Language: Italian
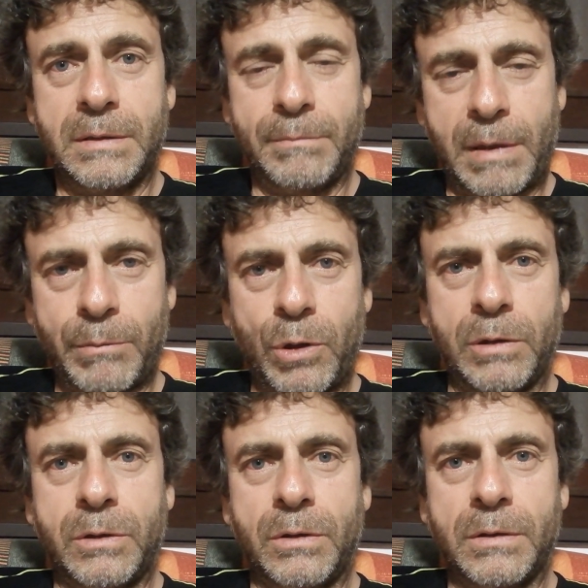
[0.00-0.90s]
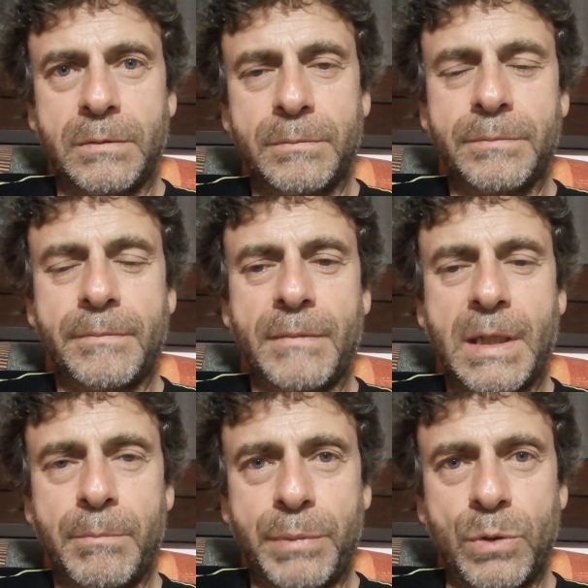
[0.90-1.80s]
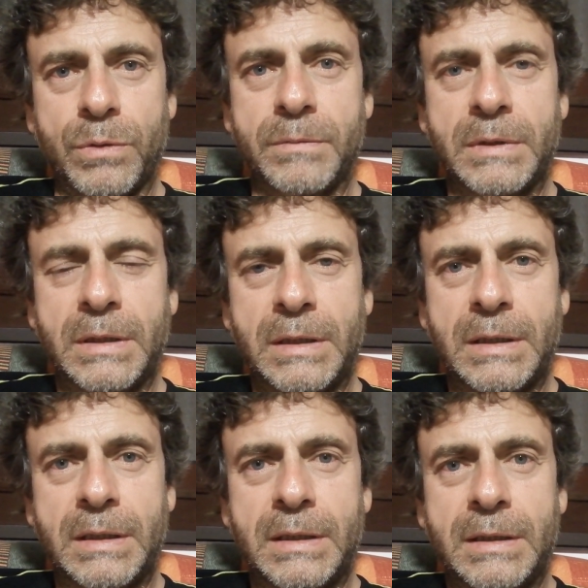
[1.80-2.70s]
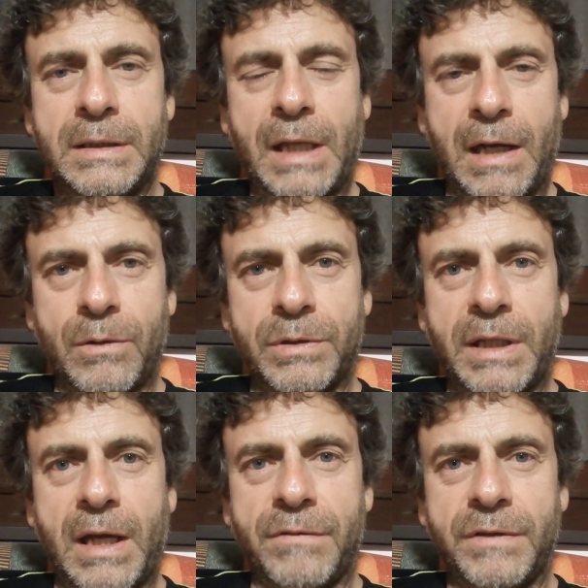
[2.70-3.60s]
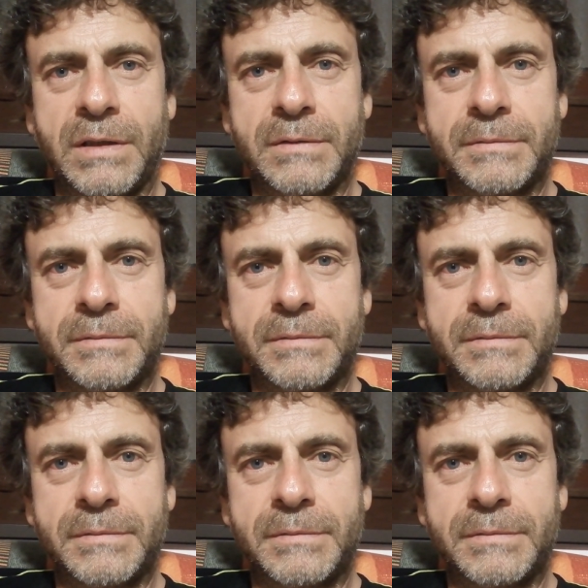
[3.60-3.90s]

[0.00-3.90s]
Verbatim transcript: ma molto più da raccontarvi.